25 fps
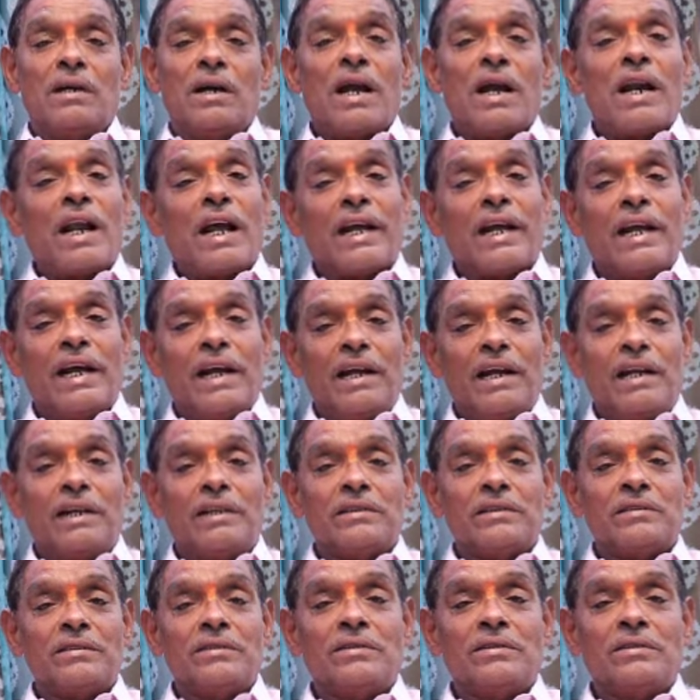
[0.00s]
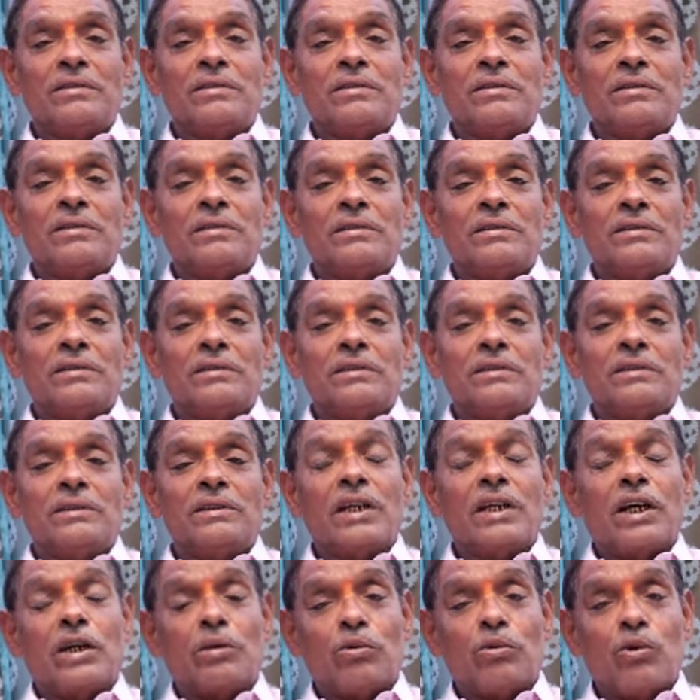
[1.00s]
అలాగే
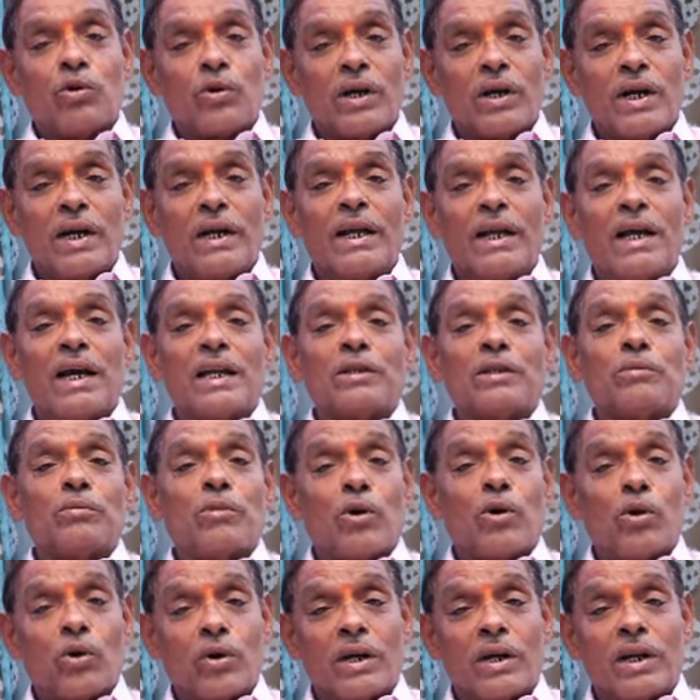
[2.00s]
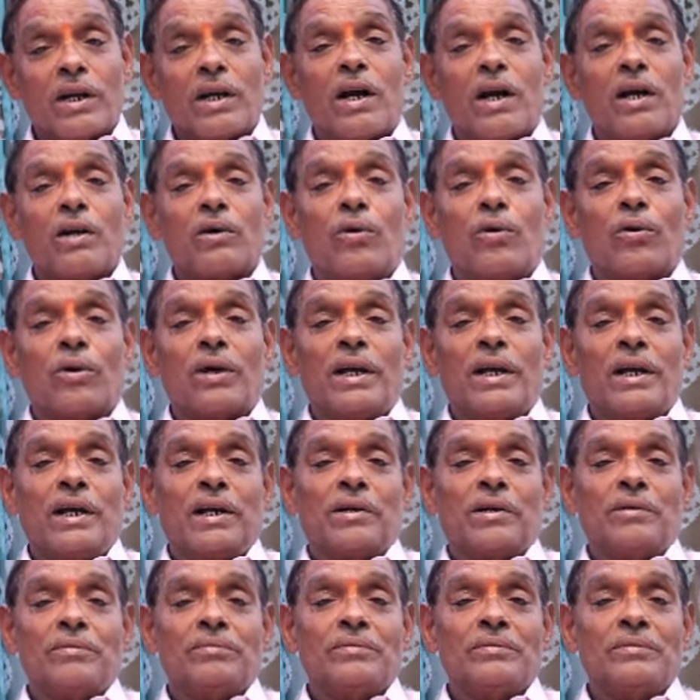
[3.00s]
జగన్మోహన్ రెడ్డి గారిది మరొక రికార్డులు ఉన్నాయి
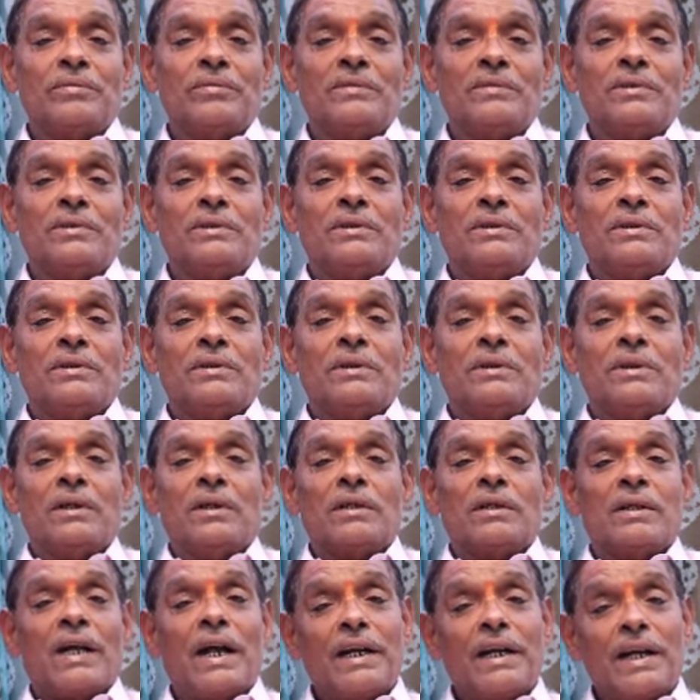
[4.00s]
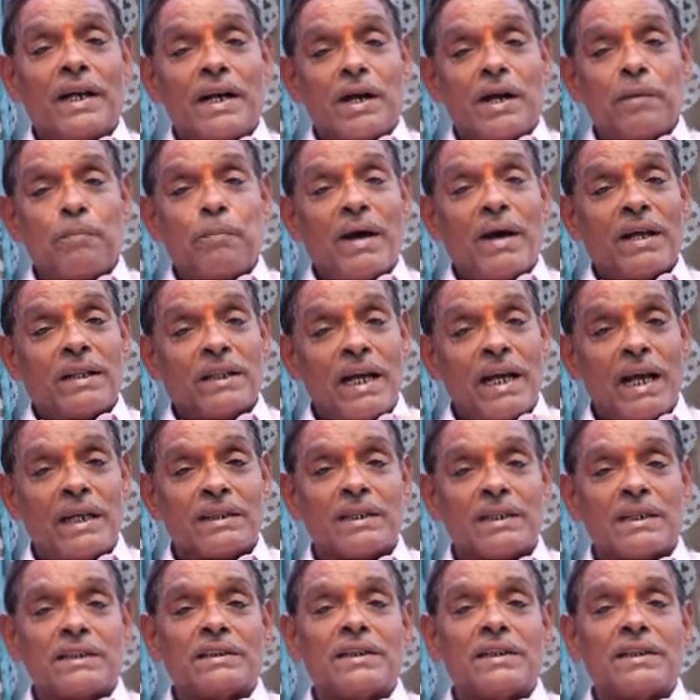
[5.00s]
తండ్రి పాదయాత్ర